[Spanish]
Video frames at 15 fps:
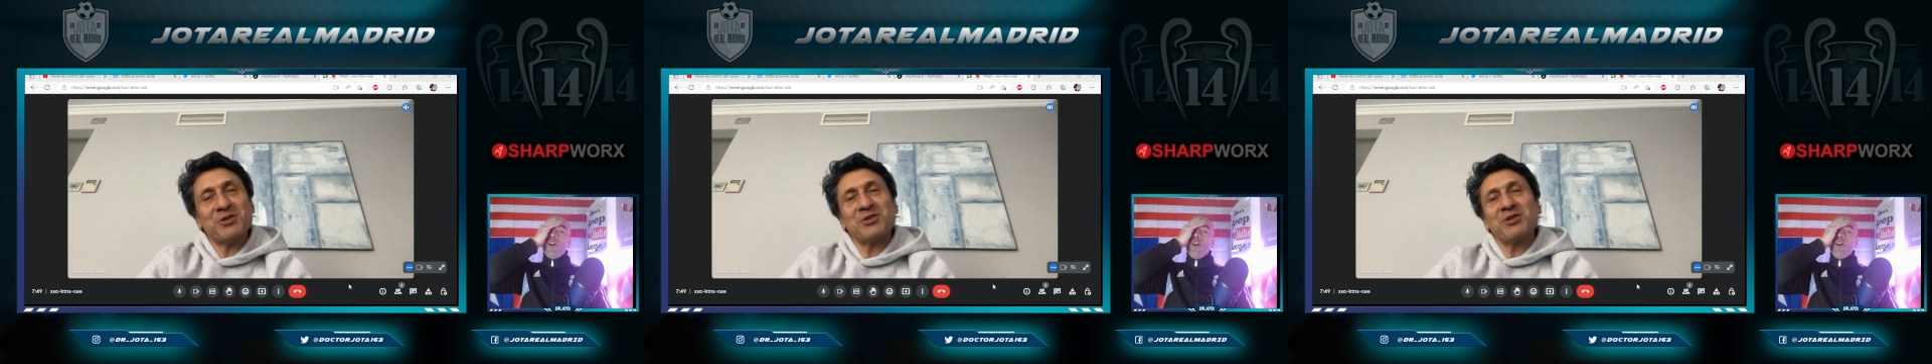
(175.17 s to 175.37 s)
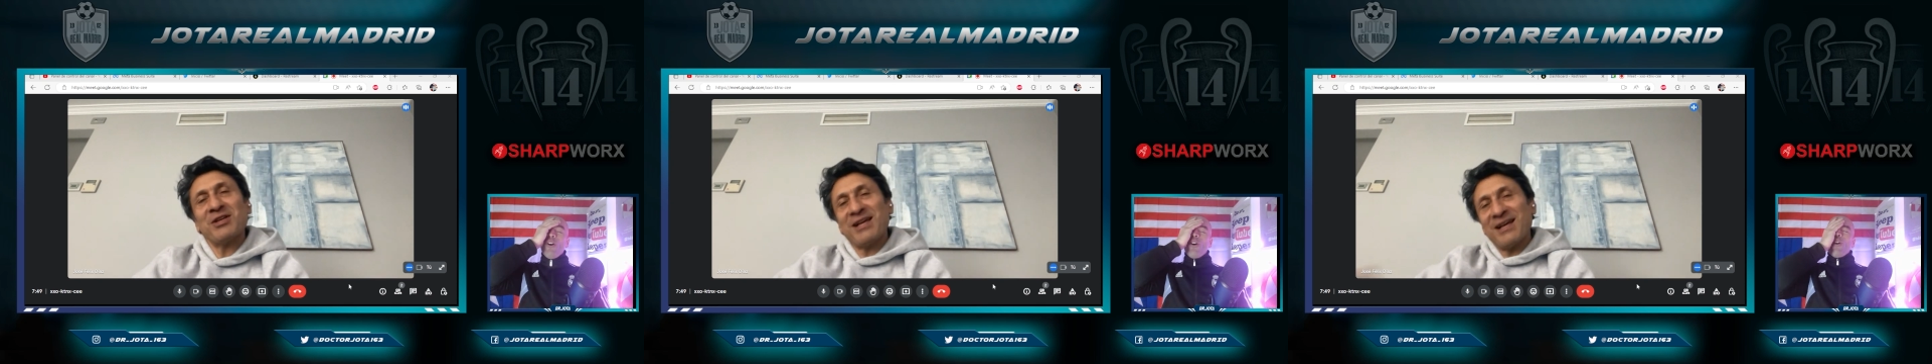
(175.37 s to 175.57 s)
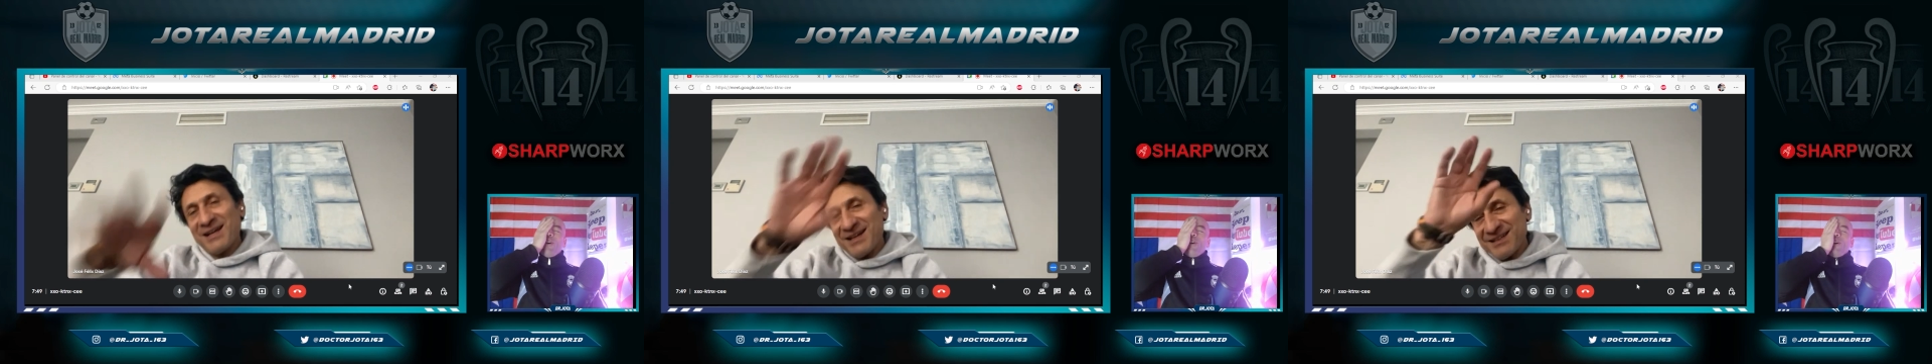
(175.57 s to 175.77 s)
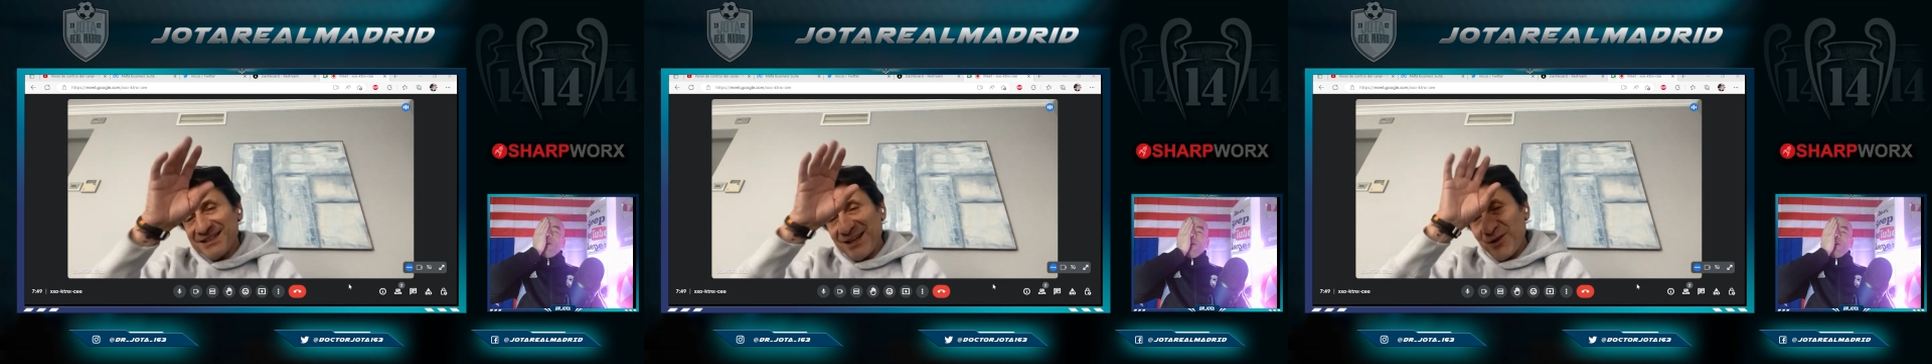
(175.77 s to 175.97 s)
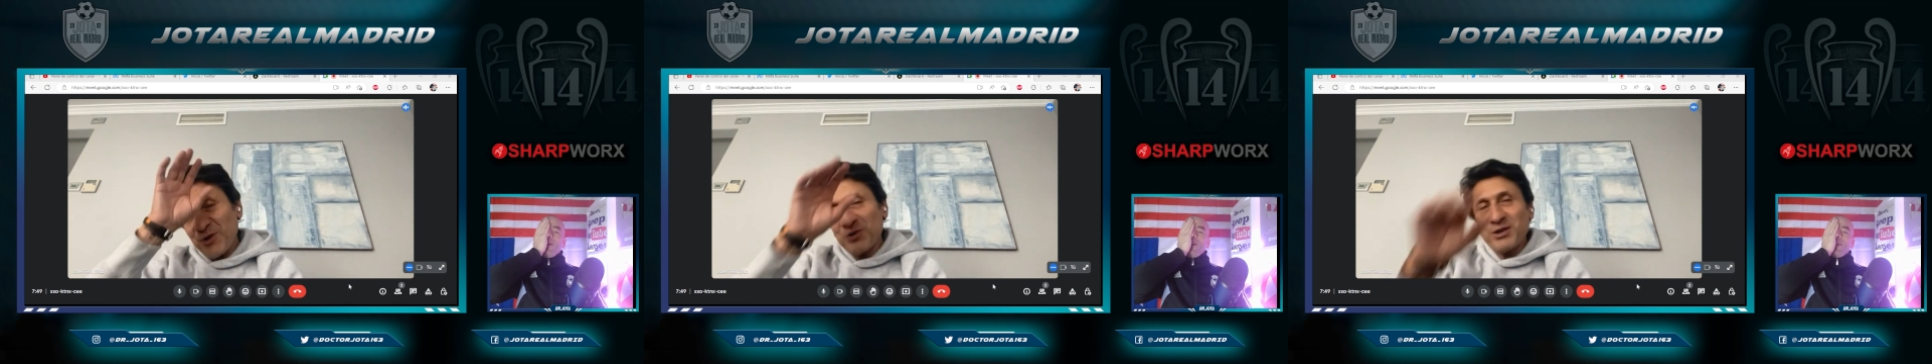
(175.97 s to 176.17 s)
Bueno, bueno, eso
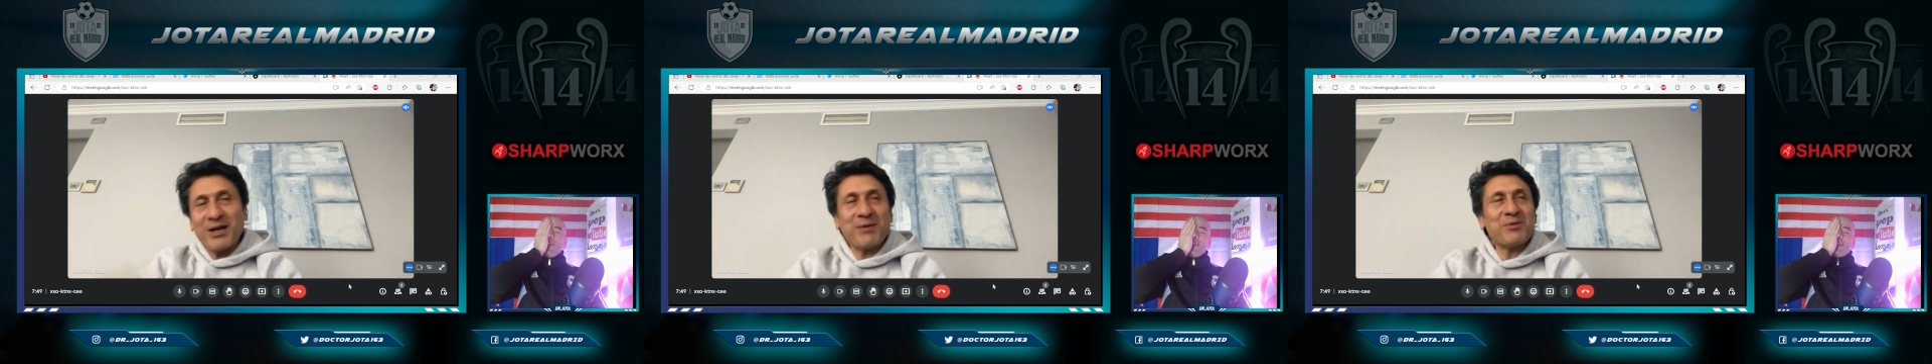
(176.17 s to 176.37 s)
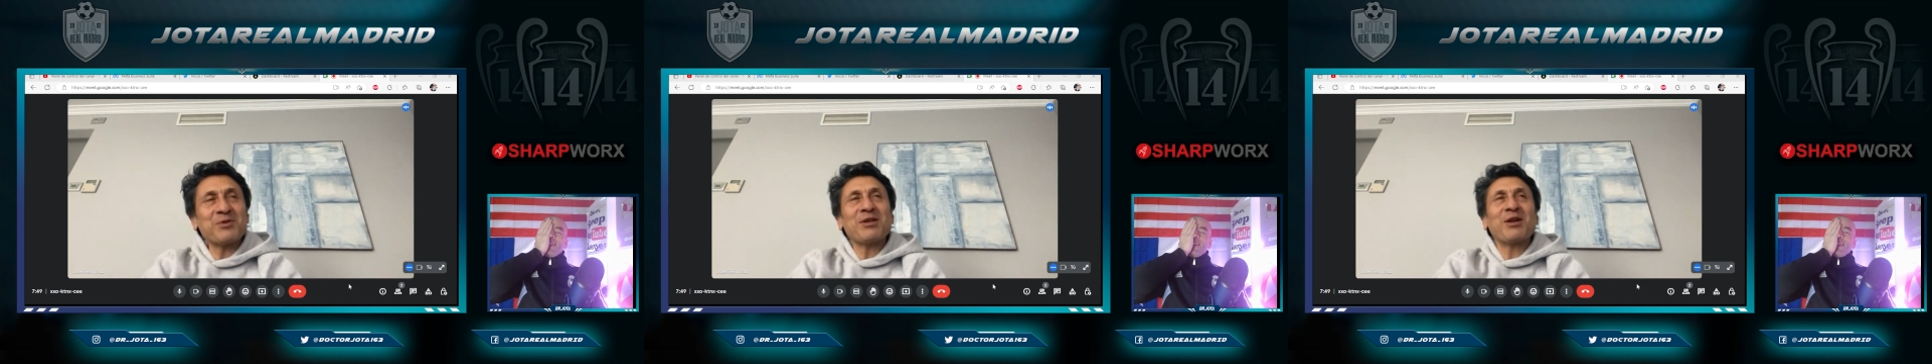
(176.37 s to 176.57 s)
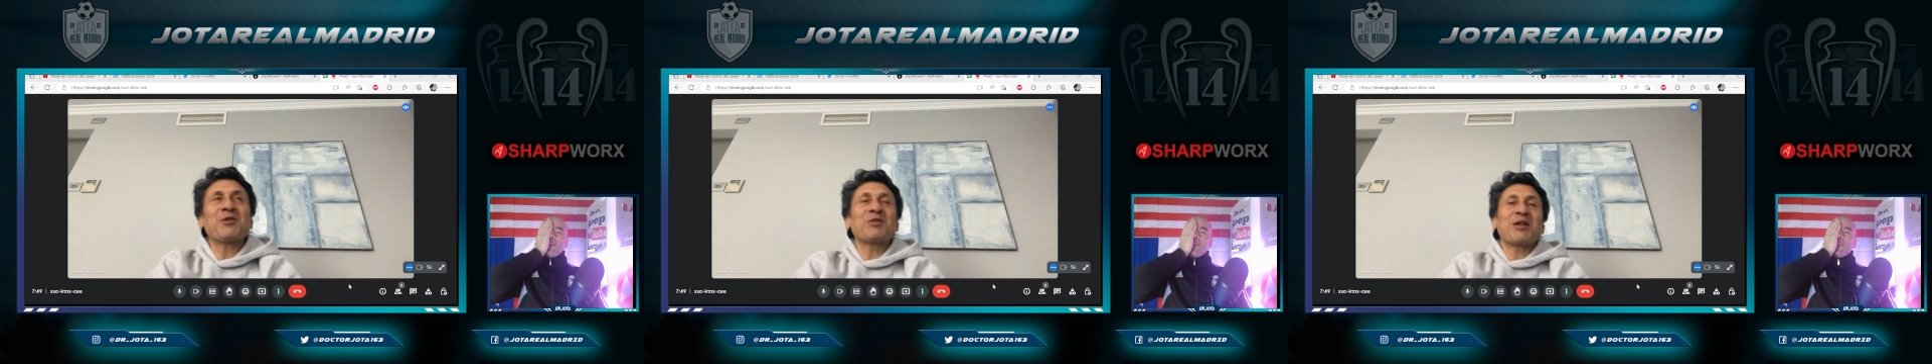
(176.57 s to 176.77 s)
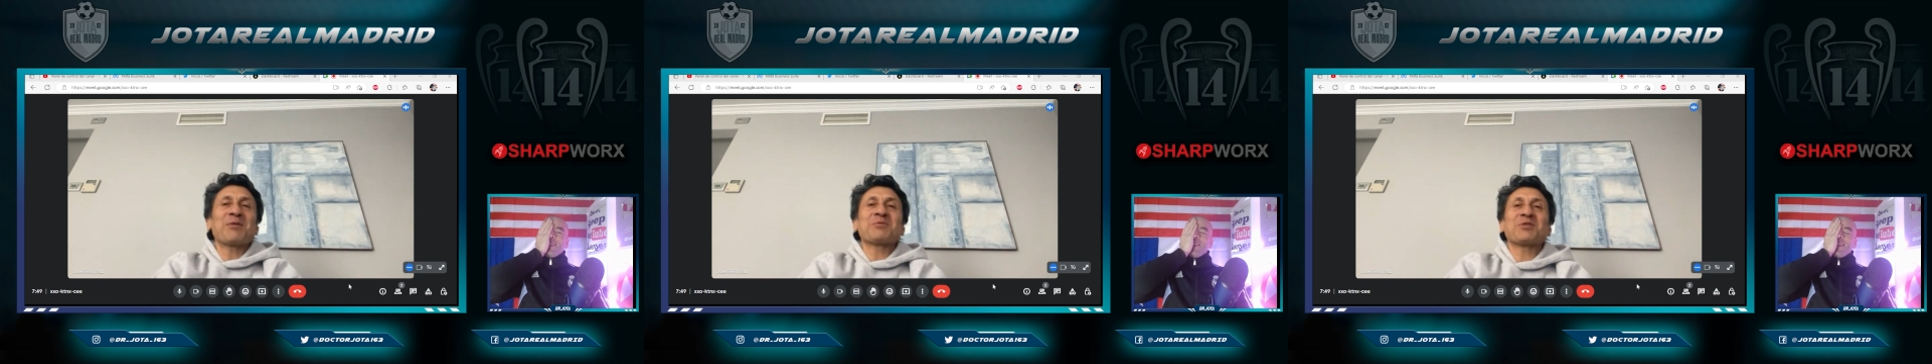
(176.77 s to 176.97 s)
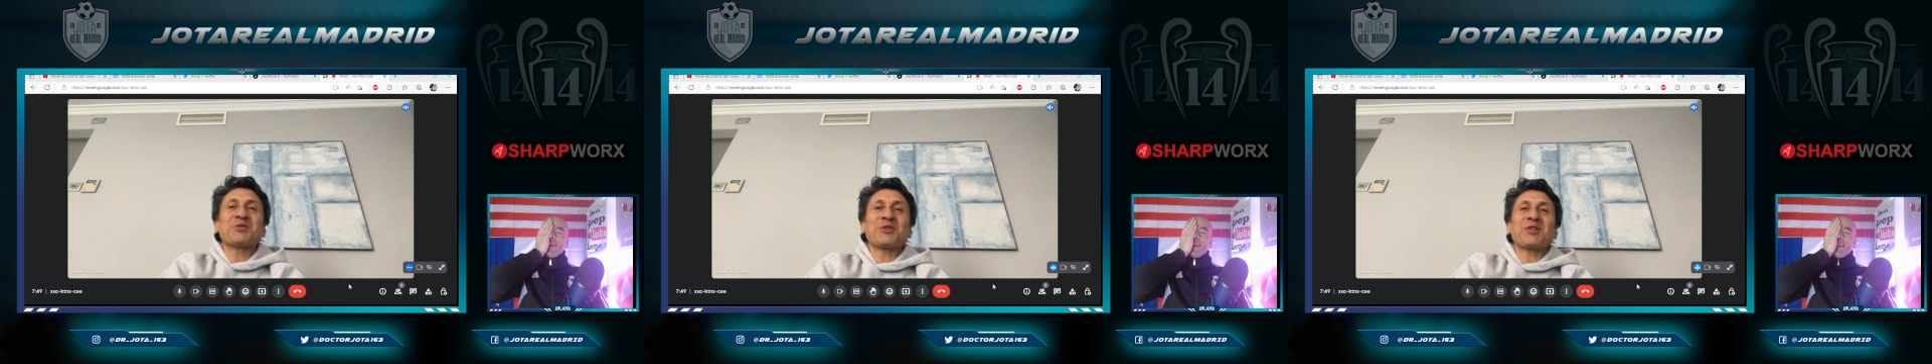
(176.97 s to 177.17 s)
ya, ya lo contaremos,
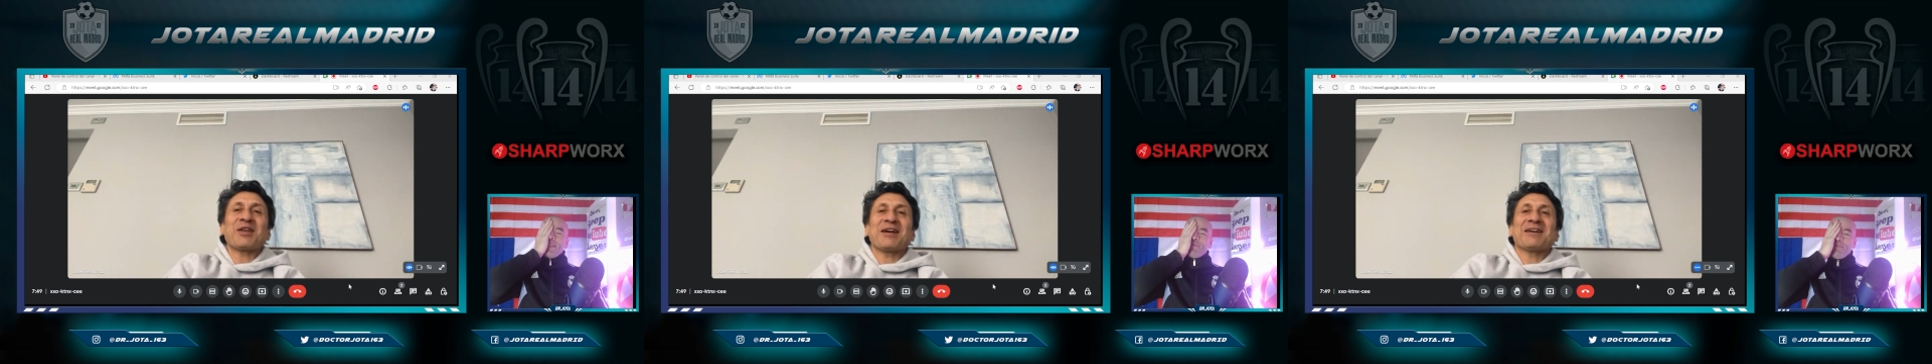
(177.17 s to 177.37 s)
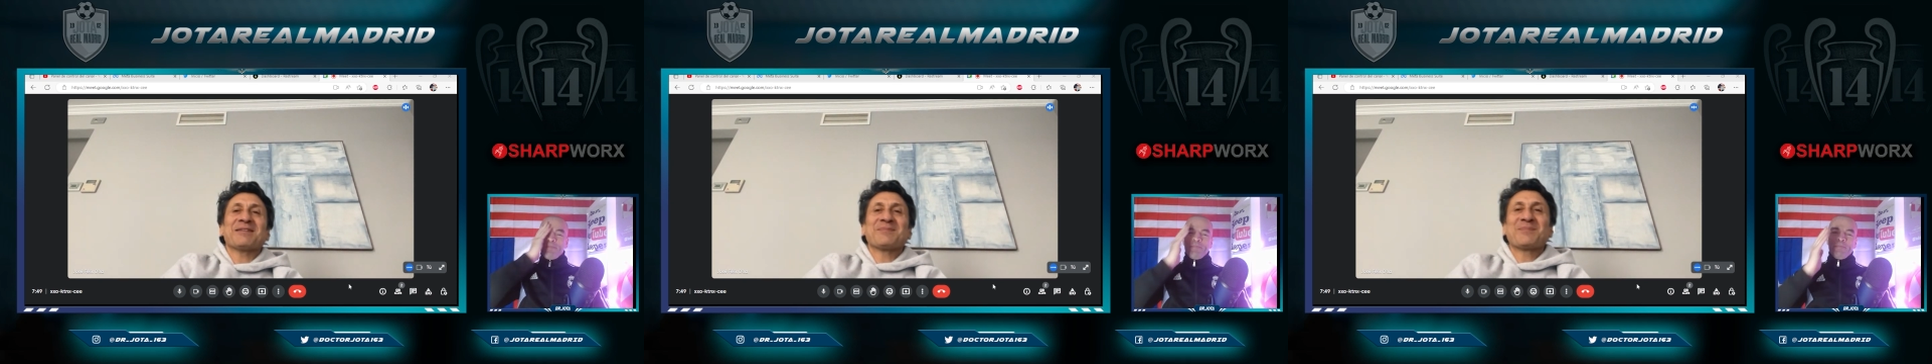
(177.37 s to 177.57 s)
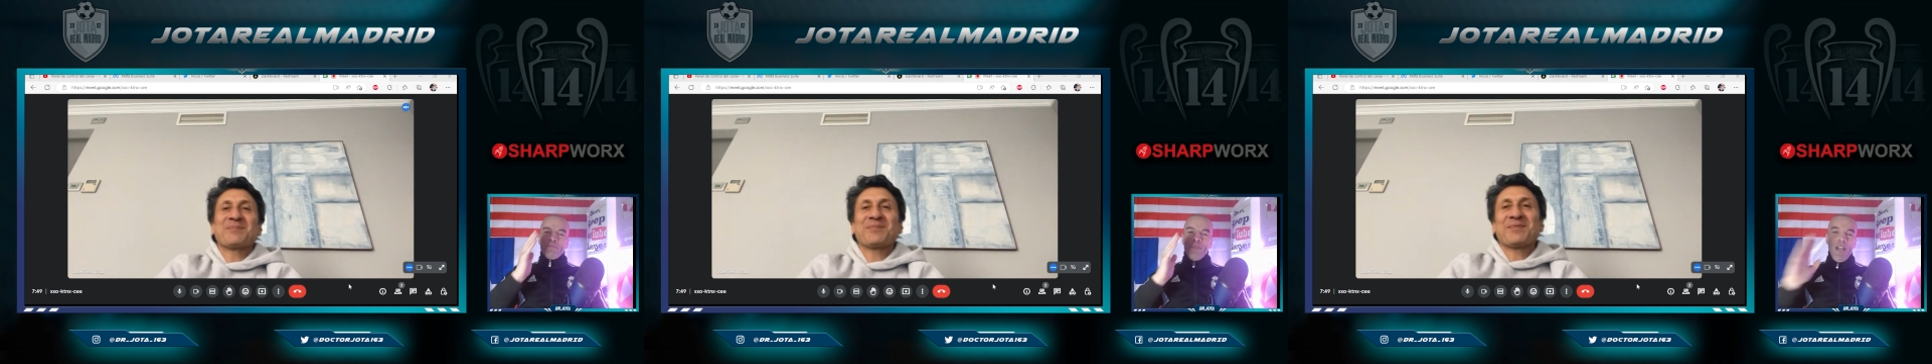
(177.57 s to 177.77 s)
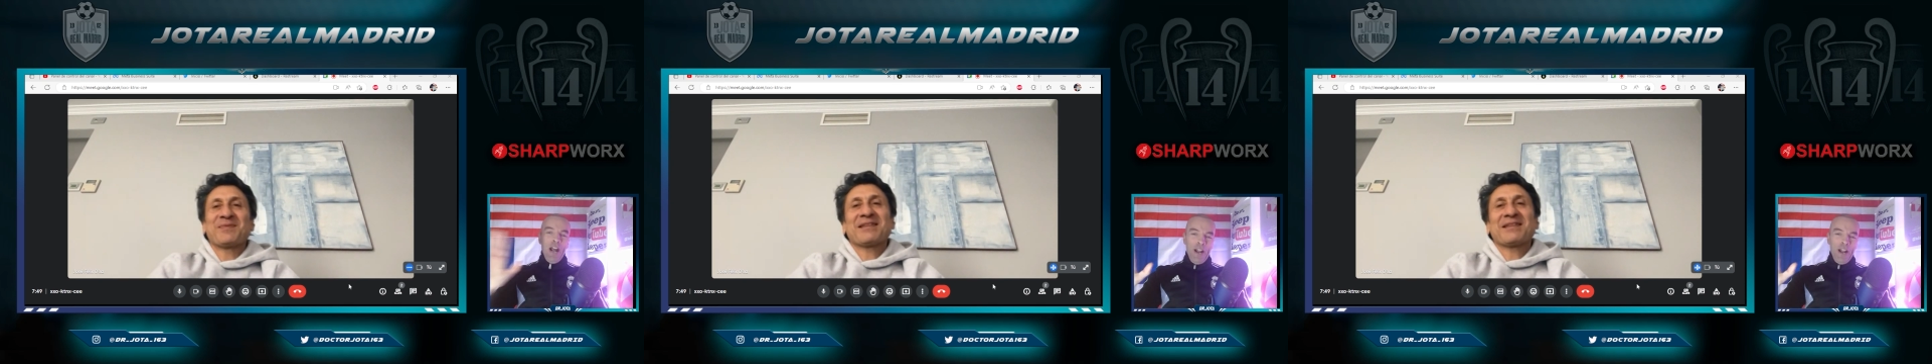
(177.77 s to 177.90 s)
lo contaremos otro día.